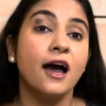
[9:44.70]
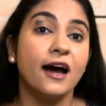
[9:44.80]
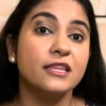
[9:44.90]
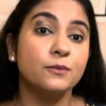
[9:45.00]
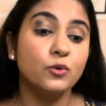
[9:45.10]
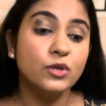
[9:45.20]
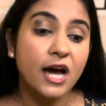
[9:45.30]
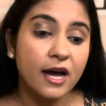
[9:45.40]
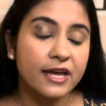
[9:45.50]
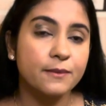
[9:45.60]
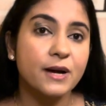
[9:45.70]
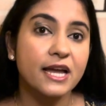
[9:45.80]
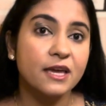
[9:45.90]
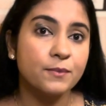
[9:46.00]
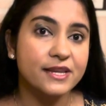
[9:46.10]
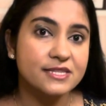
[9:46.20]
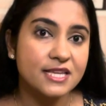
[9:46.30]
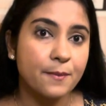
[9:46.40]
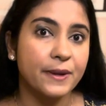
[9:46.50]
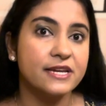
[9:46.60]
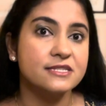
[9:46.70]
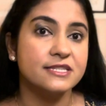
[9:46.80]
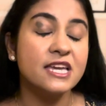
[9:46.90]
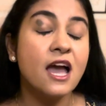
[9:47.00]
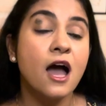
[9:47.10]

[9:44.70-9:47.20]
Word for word: அதை பூதாகரமாக்கி பெருசாக பேசி